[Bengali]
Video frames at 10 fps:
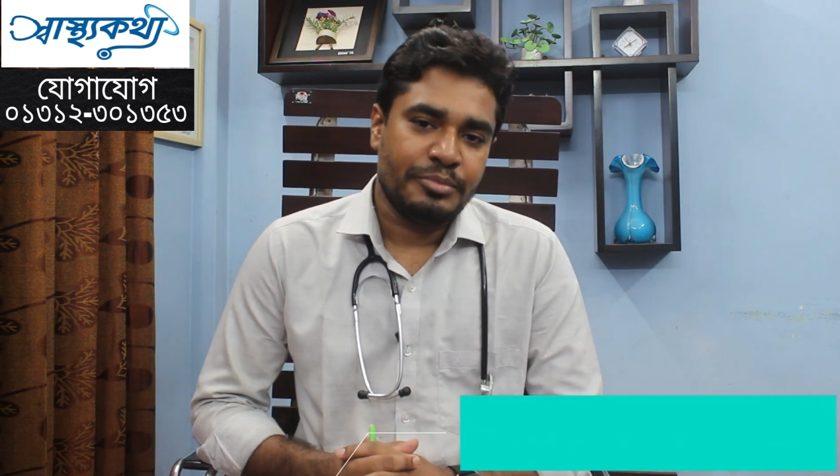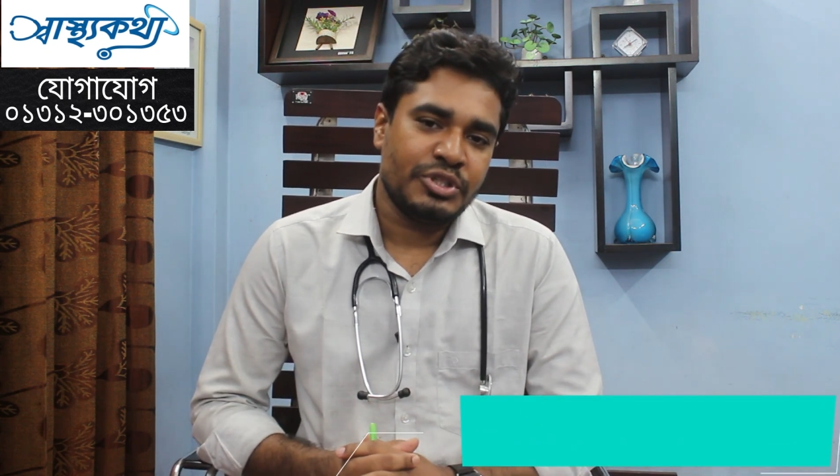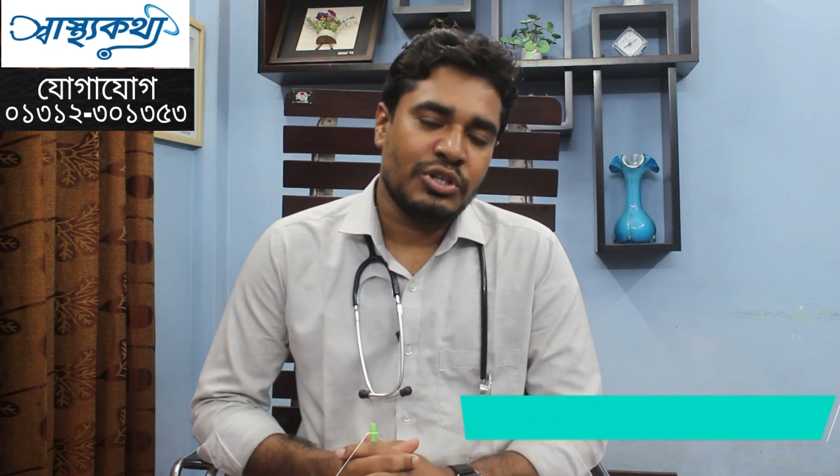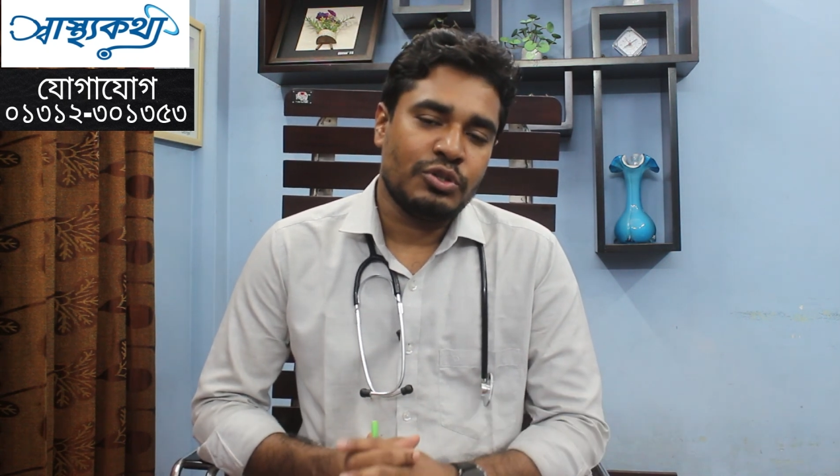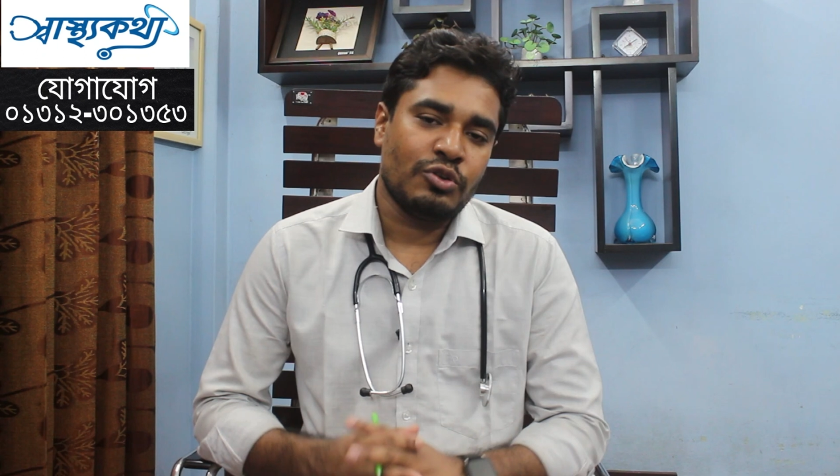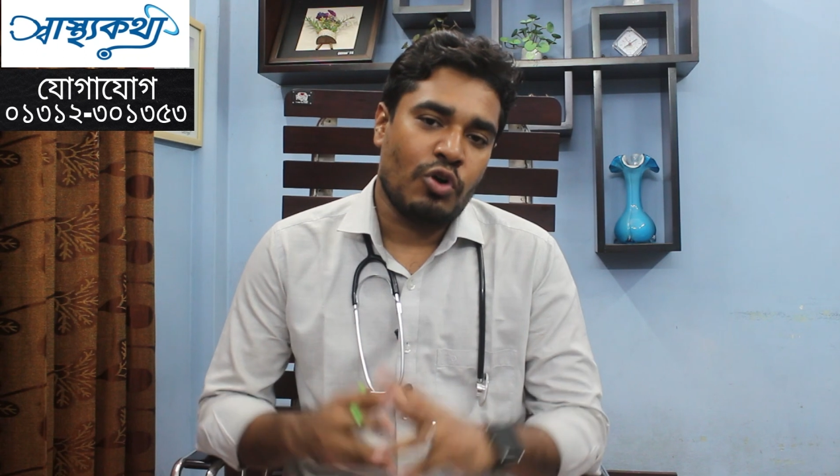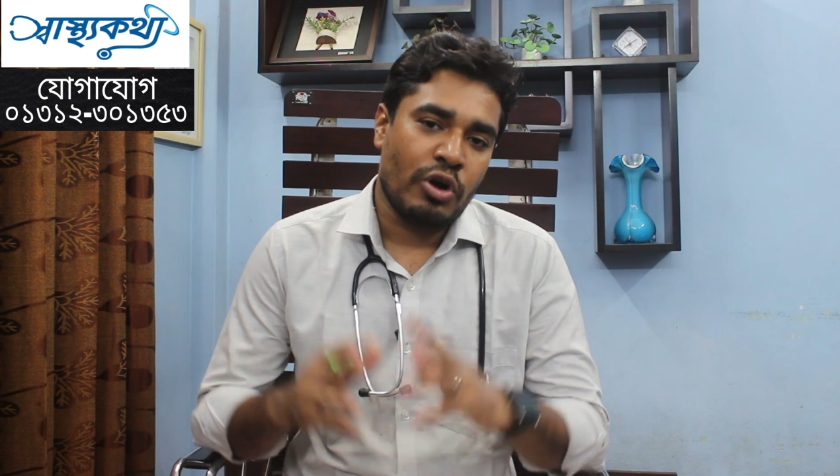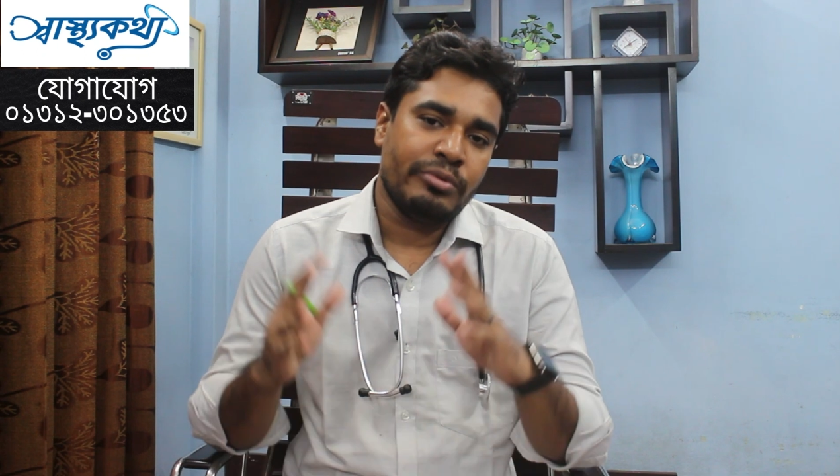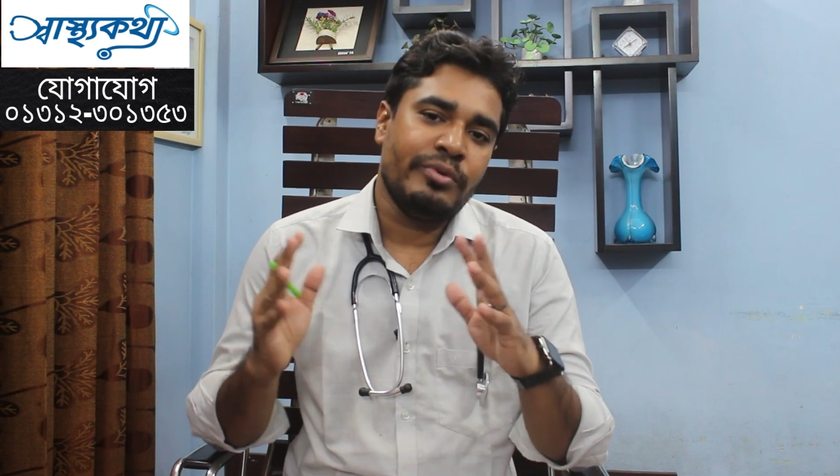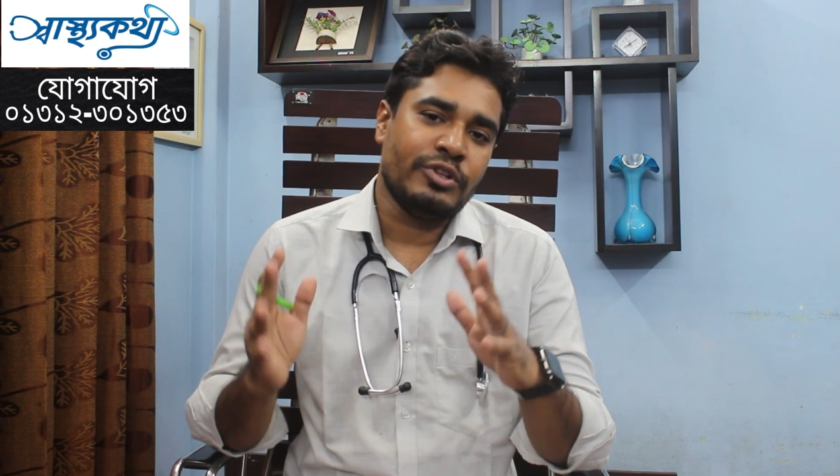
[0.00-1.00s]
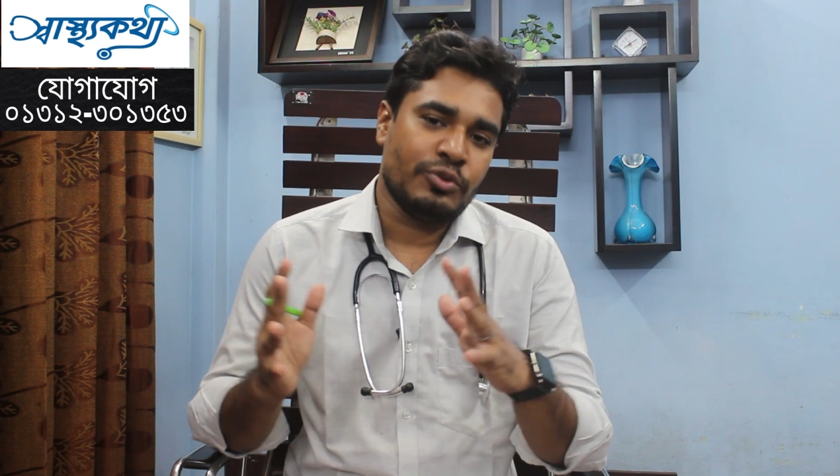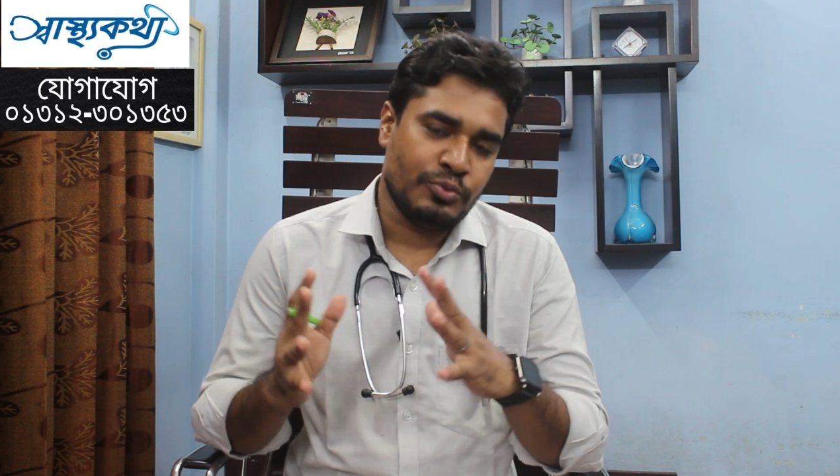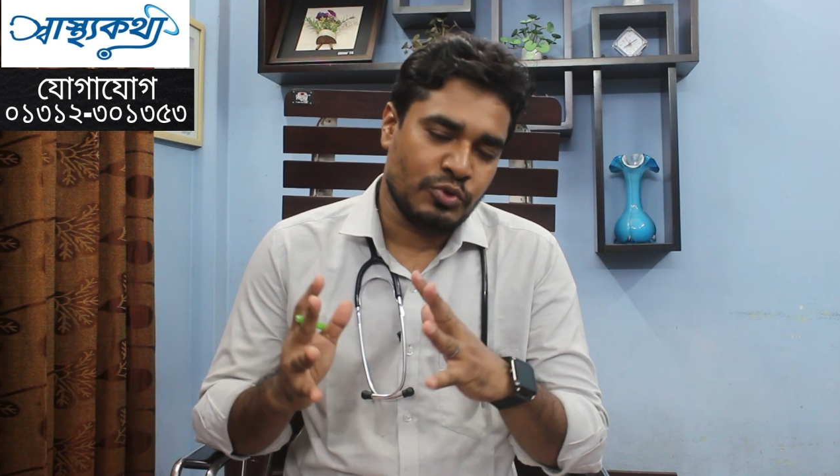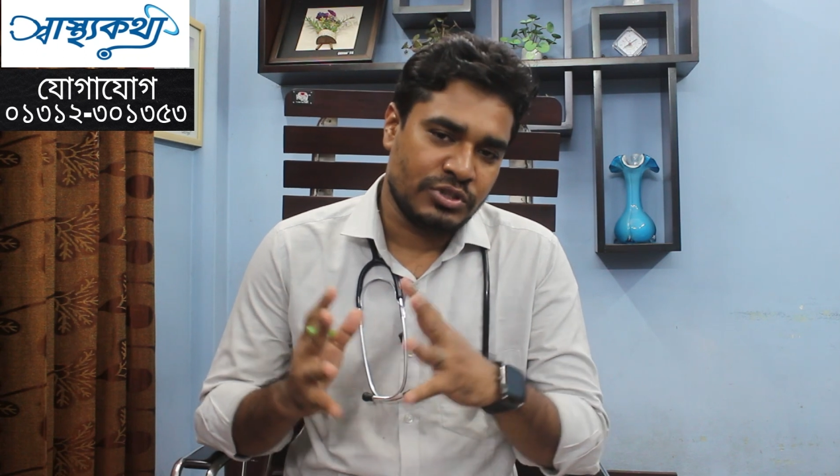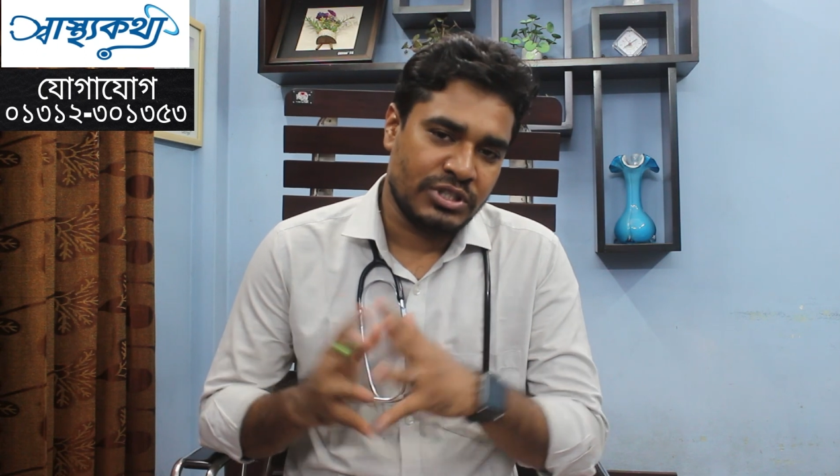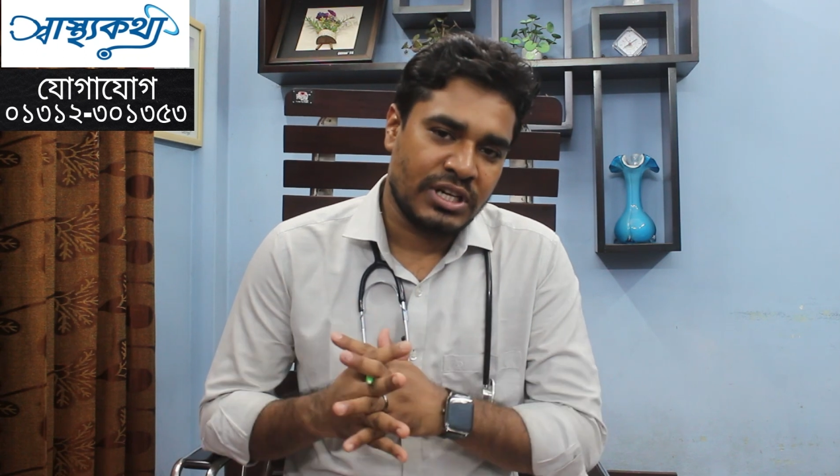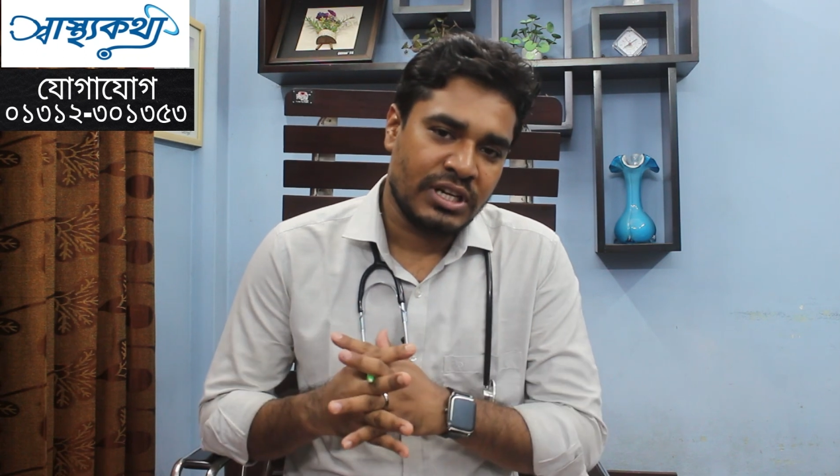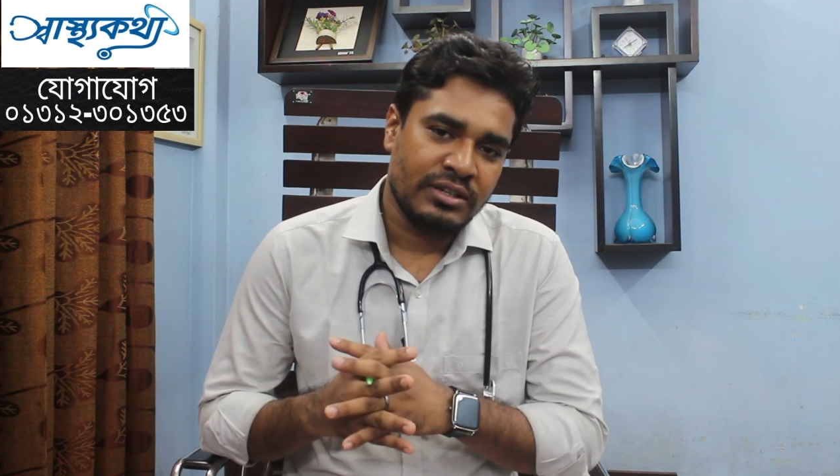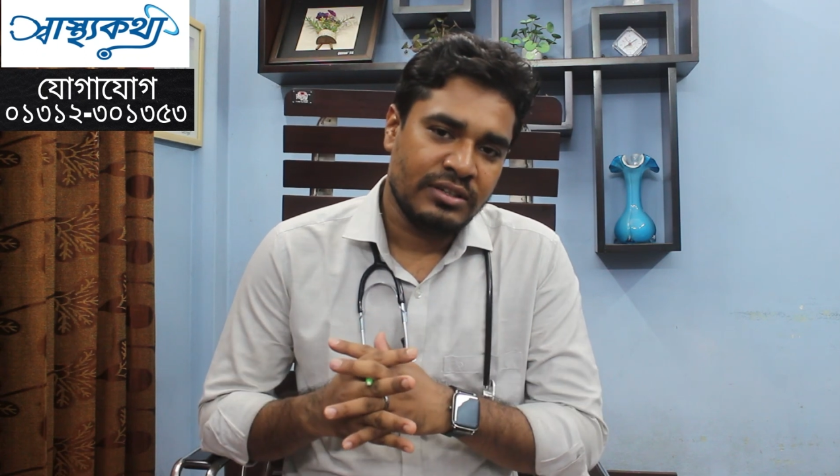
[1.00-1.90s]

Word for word: বিশেষ করে অবিবাহিত পুরুষ যারা